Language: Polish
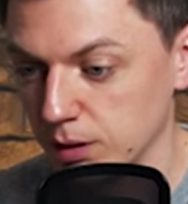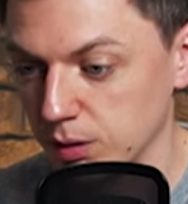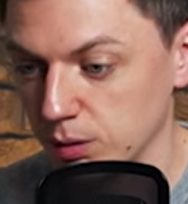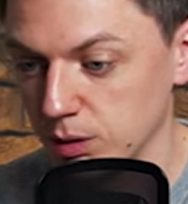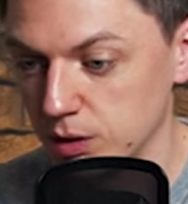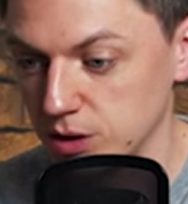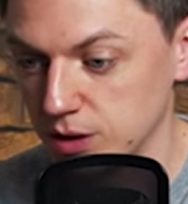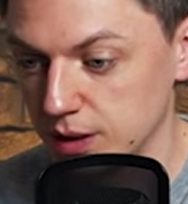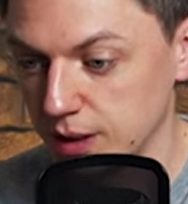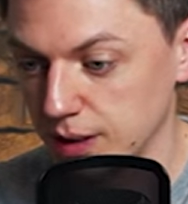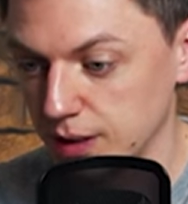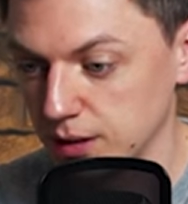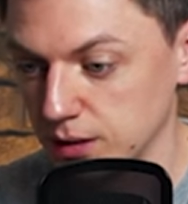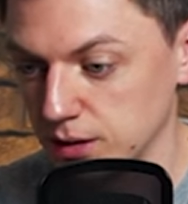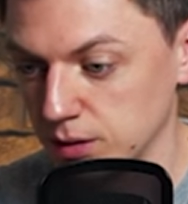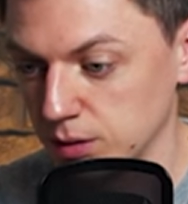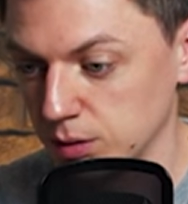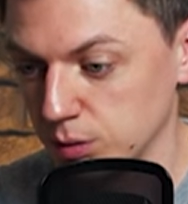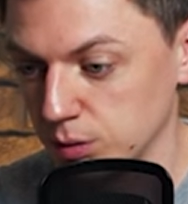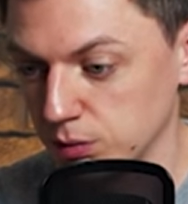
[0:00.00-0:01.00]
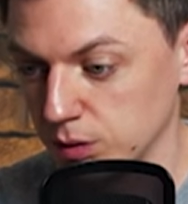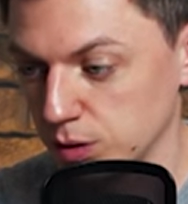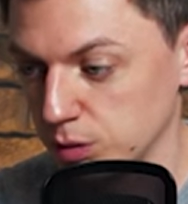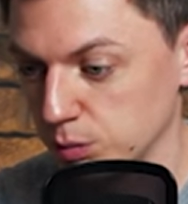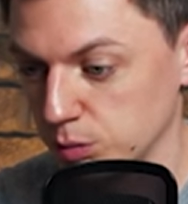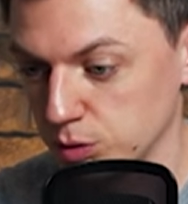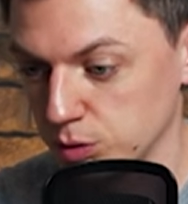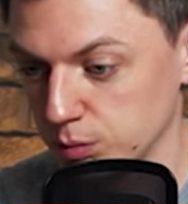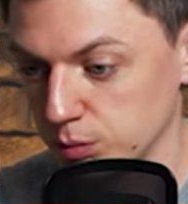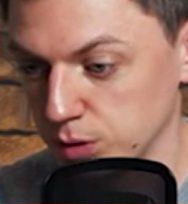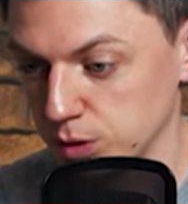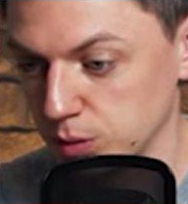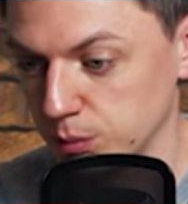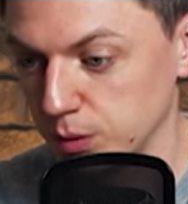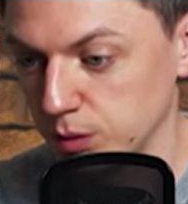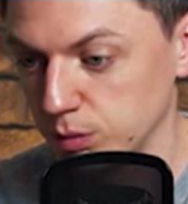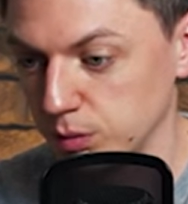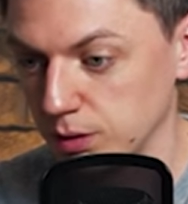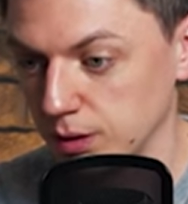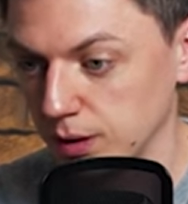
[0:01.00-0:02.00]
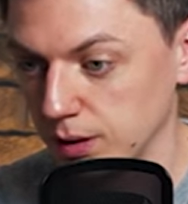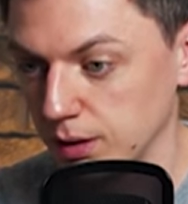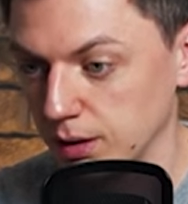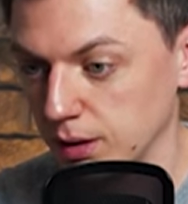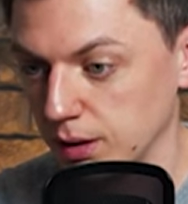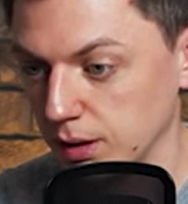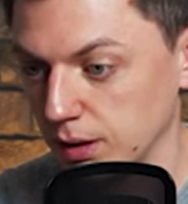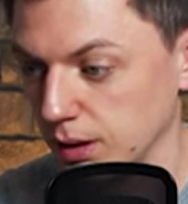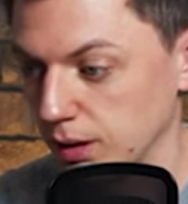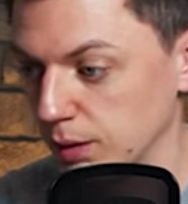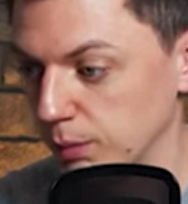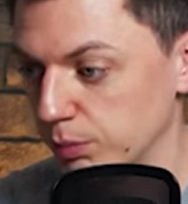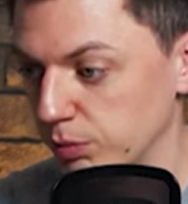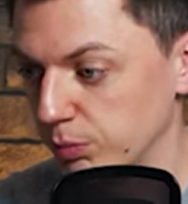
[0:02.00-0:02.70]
rich text, również możemy sobie tutaj e,